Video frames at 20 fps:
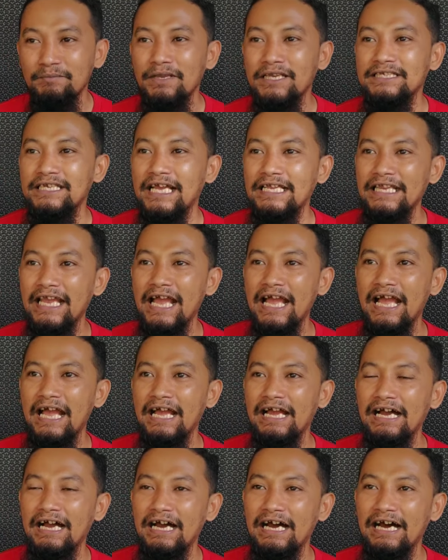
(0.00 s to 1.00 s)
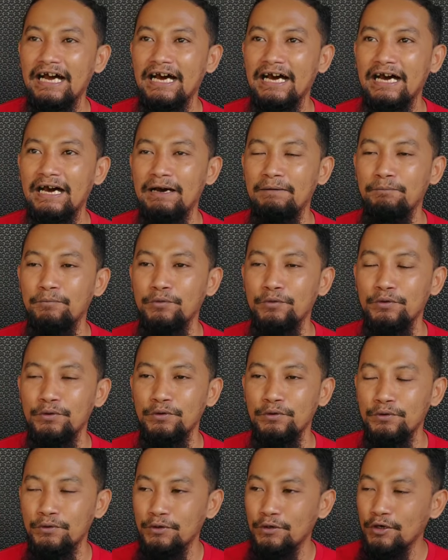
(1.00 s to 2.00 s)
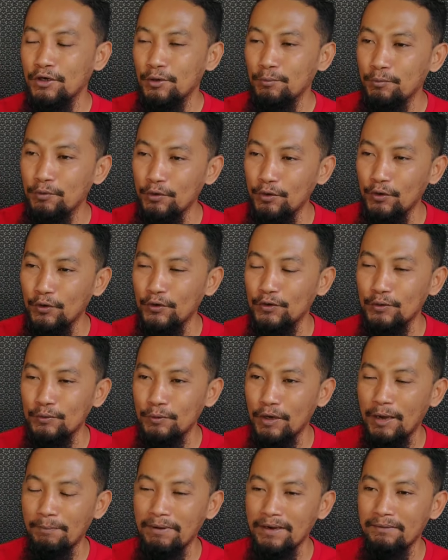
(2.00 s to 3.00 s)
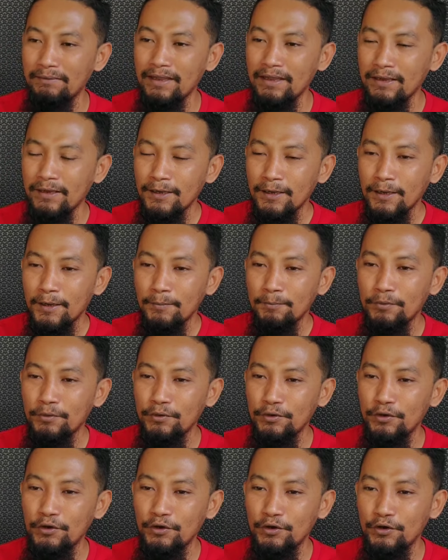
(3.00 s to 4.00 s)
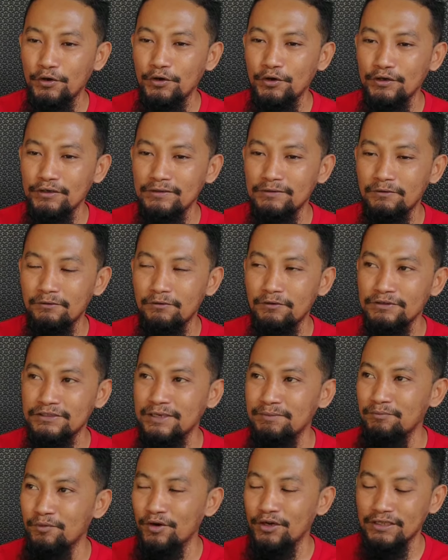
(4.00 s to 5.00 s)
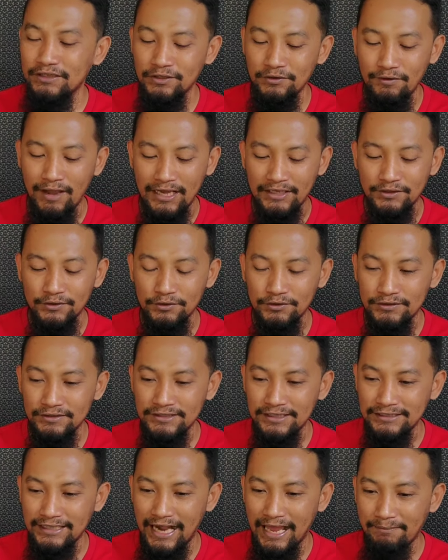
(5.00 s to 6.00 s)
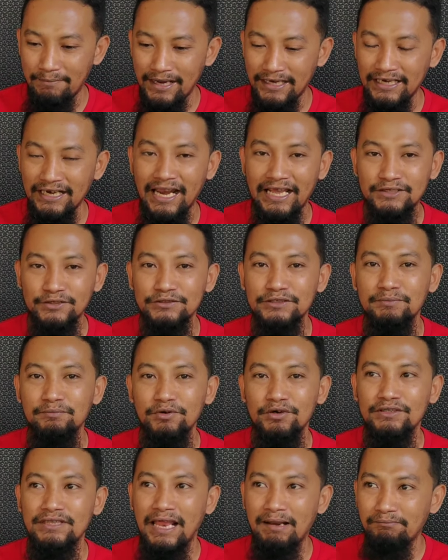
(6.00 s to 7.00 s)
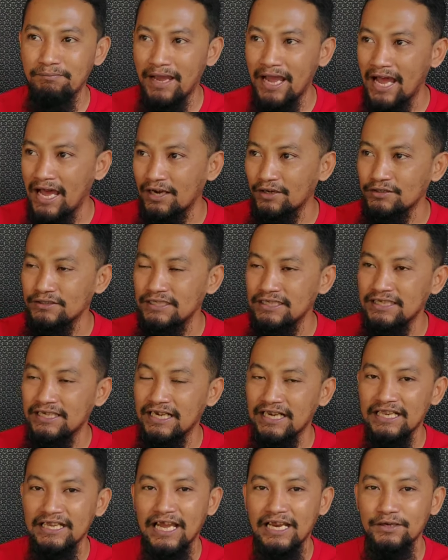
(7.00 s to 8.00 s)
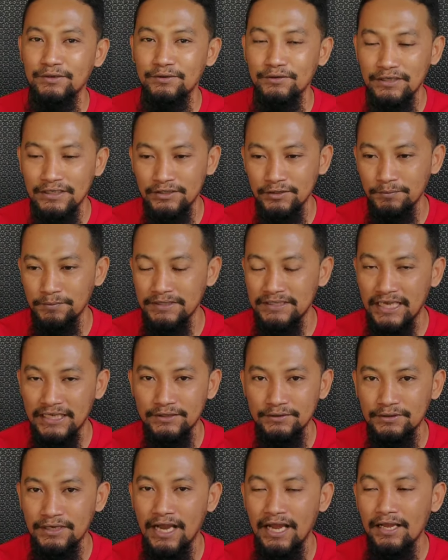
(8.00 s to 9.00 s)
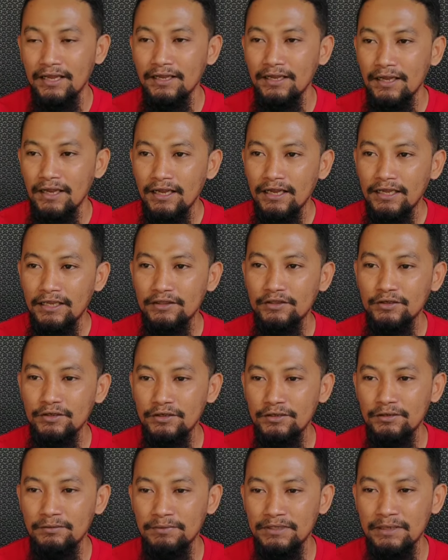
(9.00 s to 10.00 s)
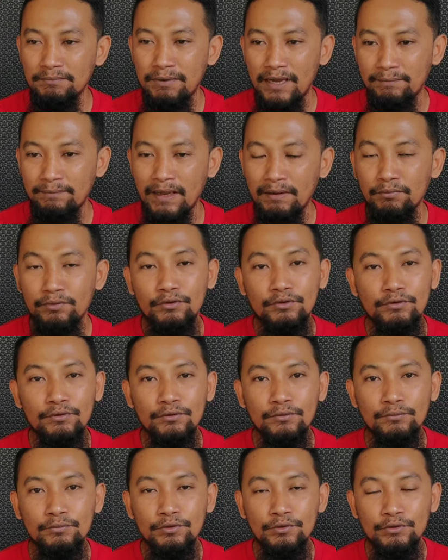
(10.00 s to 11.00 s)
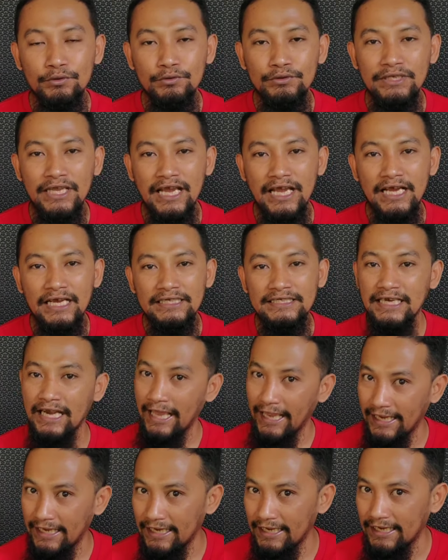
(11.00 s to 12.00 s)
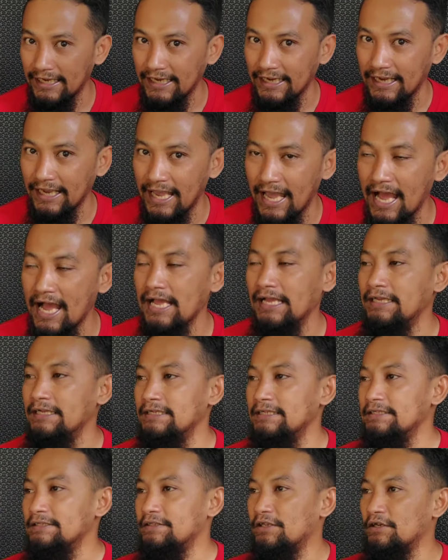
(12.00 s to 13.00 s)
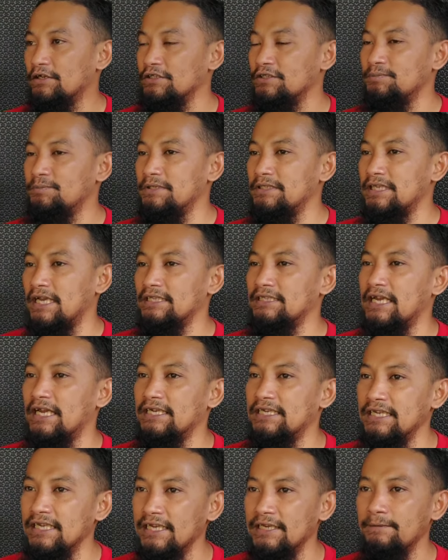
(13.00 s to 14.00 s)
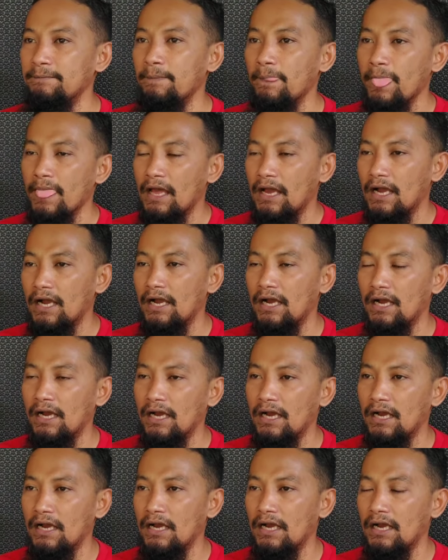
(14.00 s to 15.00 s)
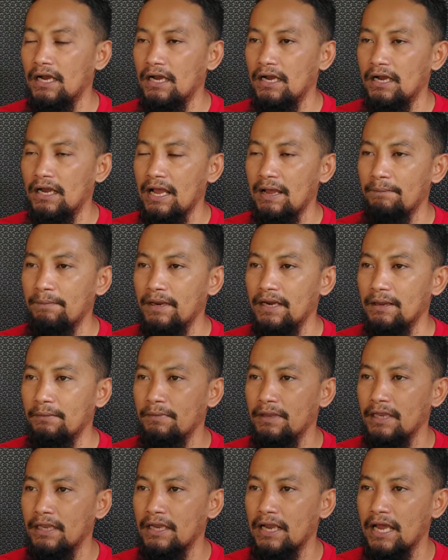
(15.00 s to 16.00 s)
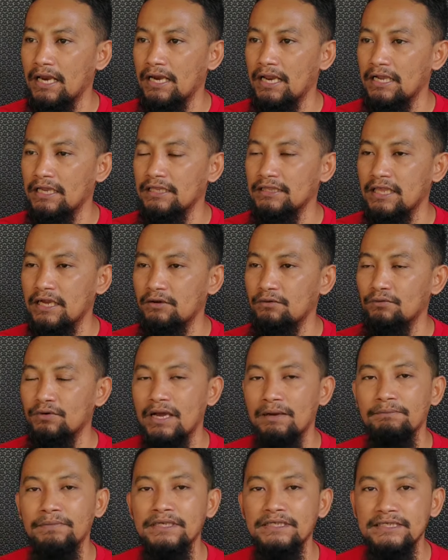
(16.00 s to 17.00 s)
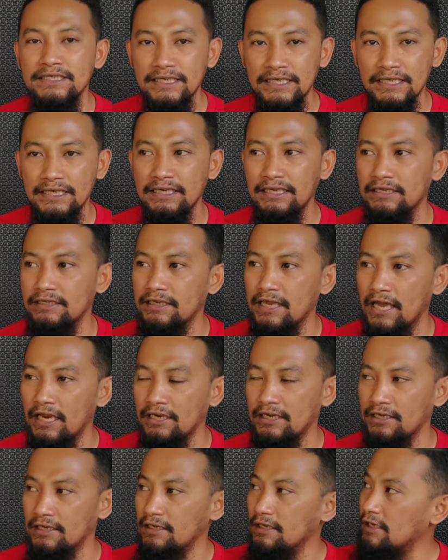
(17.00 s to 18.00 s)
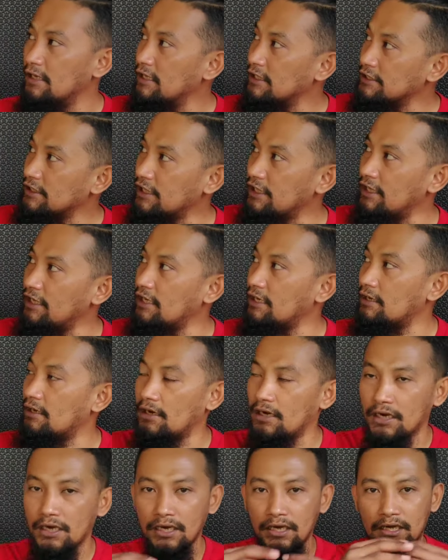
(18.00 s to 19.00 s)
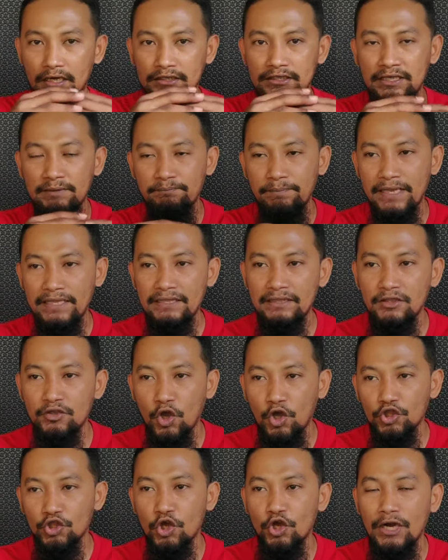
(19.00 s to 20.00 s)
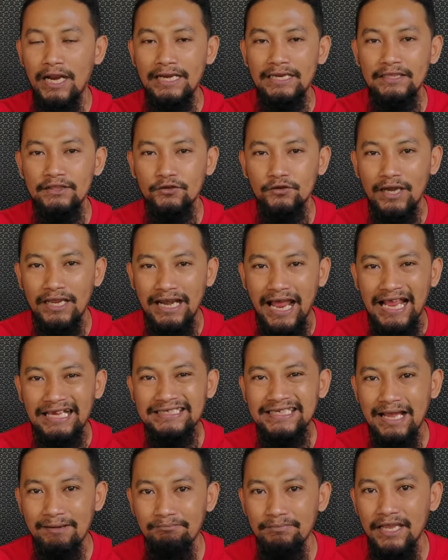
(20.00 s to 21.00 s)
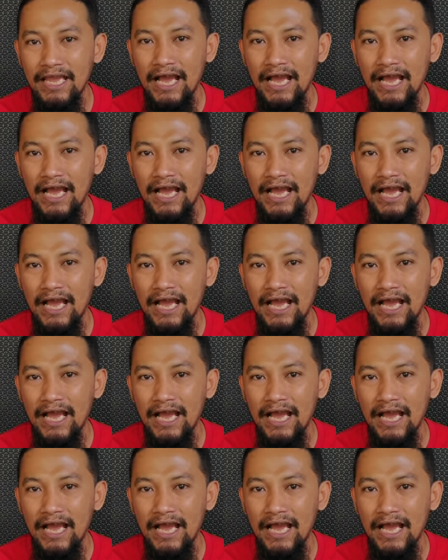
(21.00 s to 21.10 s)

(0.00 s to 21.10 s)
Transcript: Biasanya uh, bulu bulu apa namanya? Burung jemur itu waktu setelah mandi langsung jemur tanpa harus dikeringkan dulu itu bisa juga itu menyebabkan bulu bulunya jelek ya terus bisa jadi eh, apa namanya karena kita kurang bersih dari jadi eh, sifat kotoran itu kan asam